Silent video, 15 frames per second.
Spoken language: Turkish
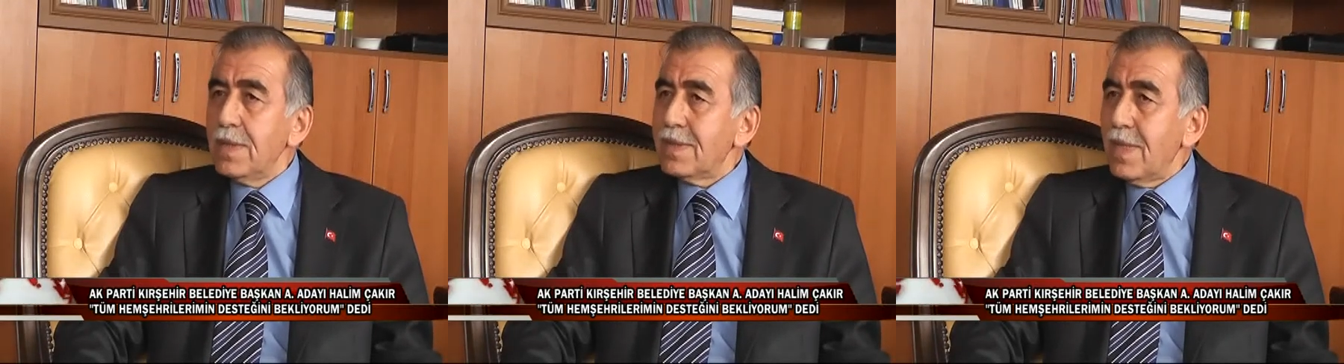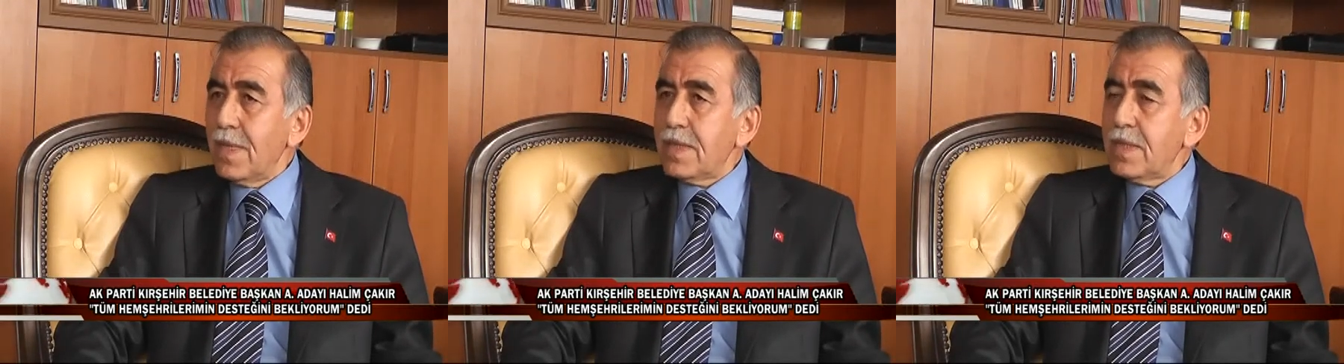
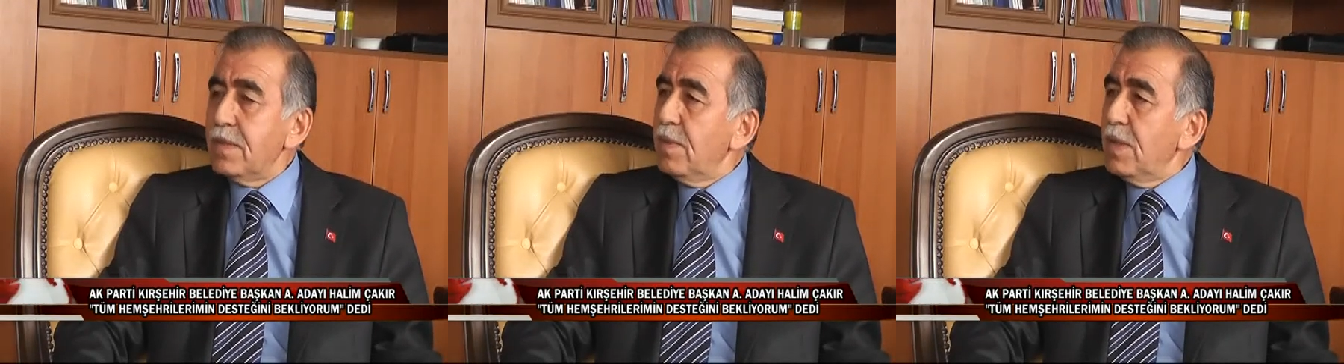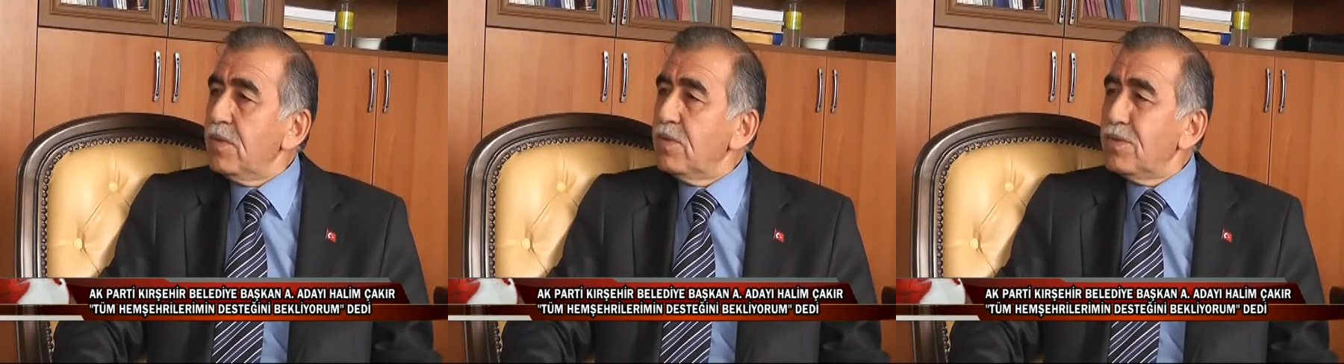
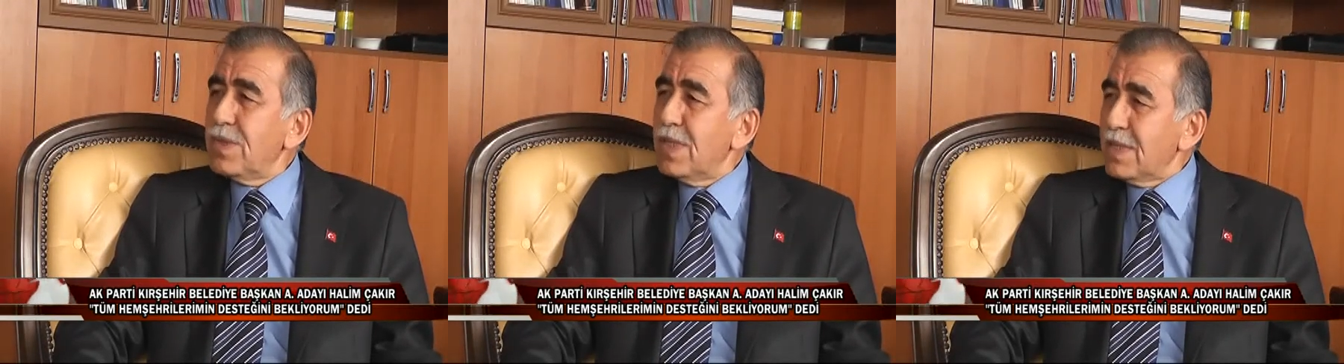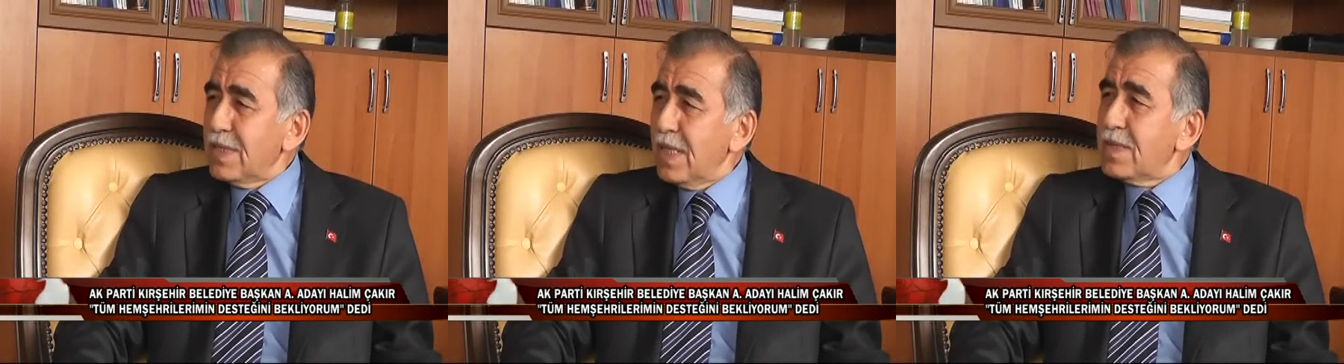takriben
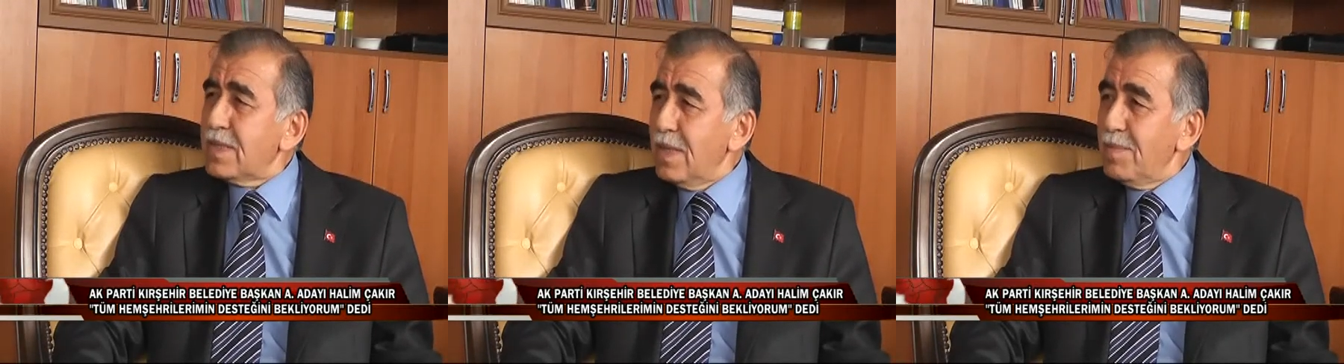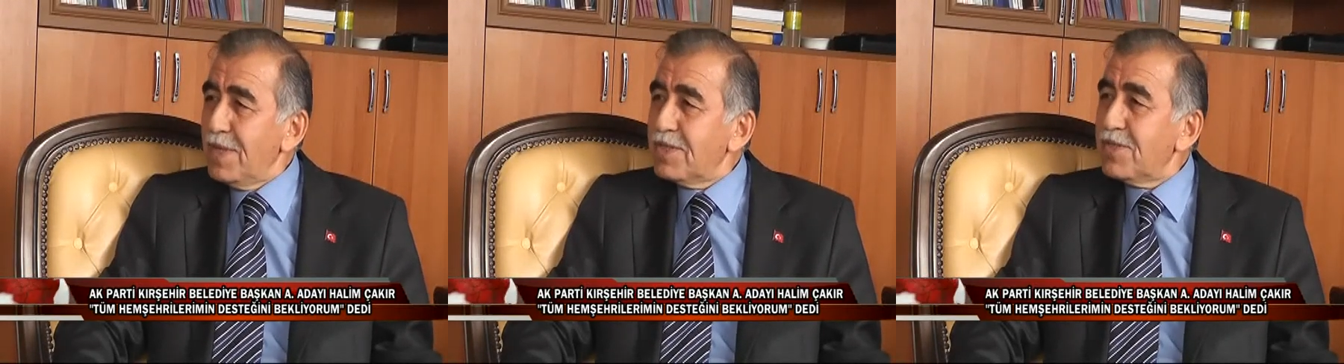yüzde
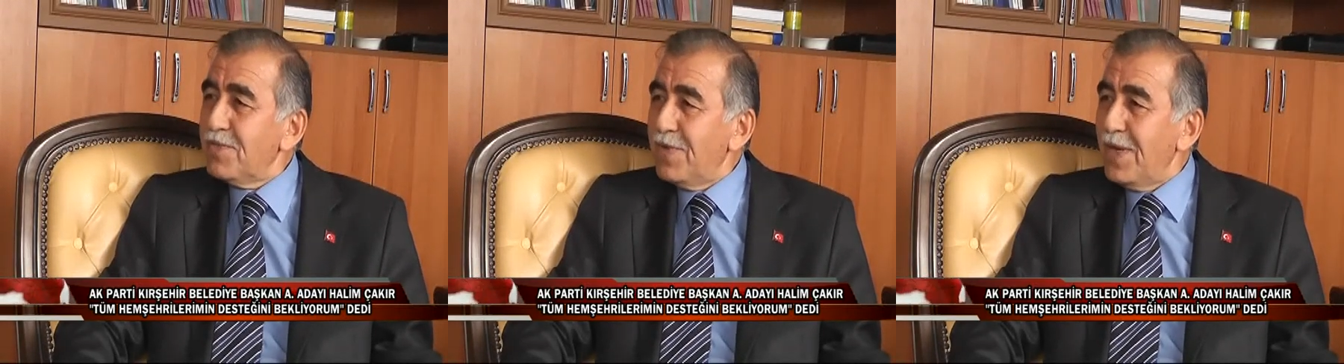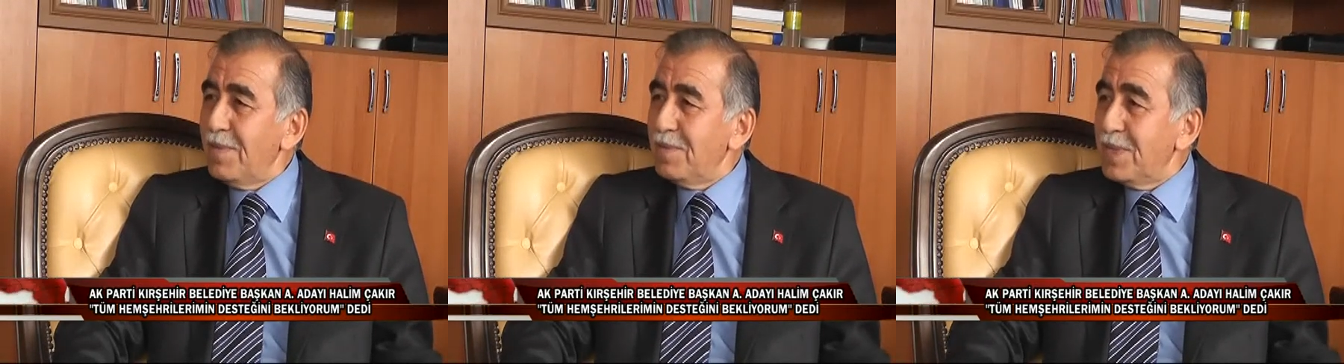85'i
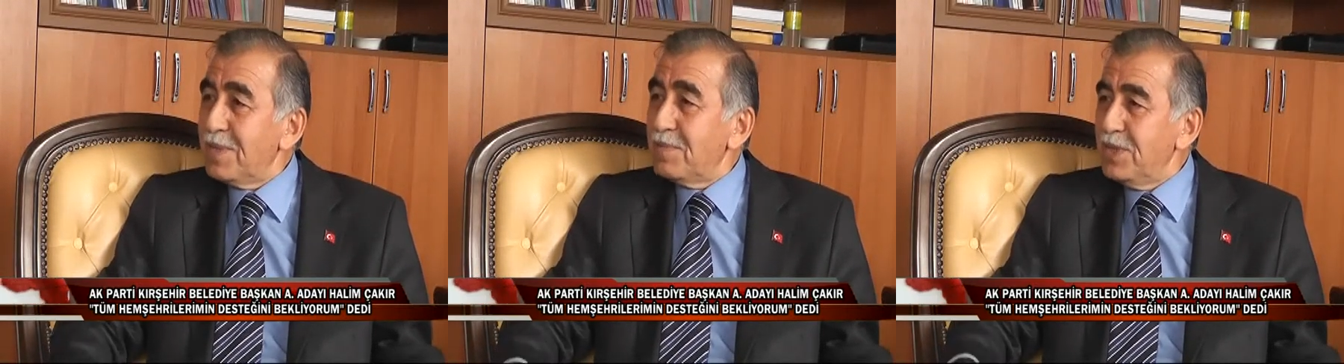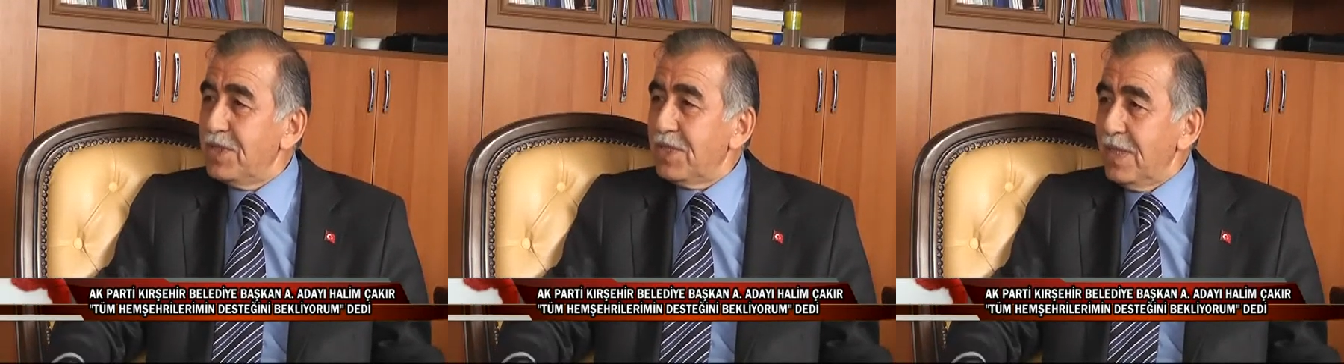falan
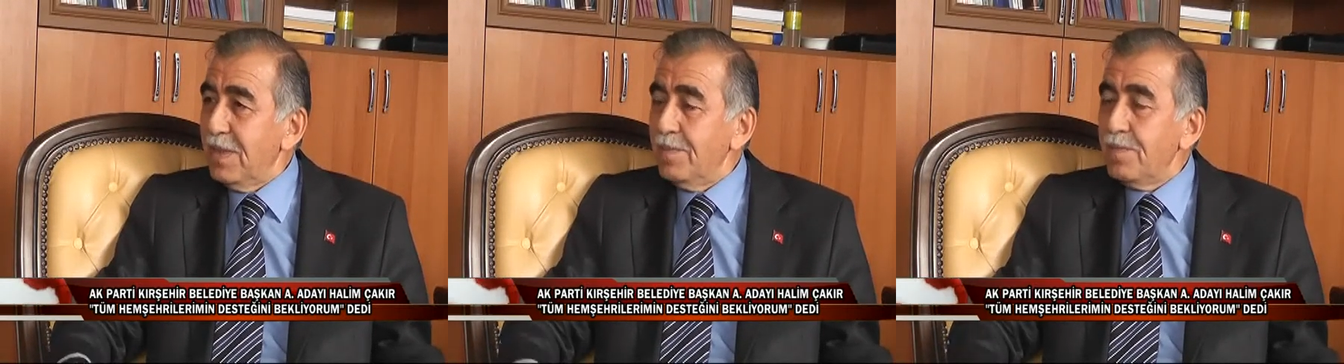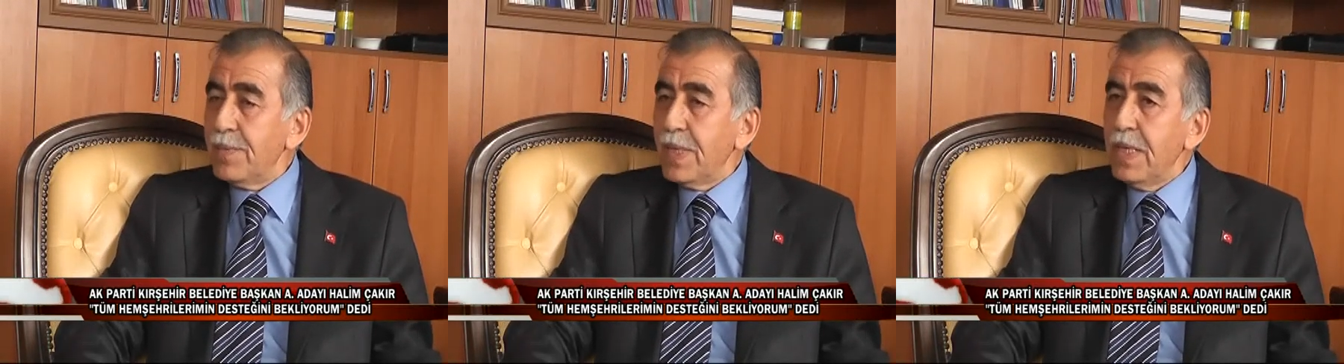bitmişti.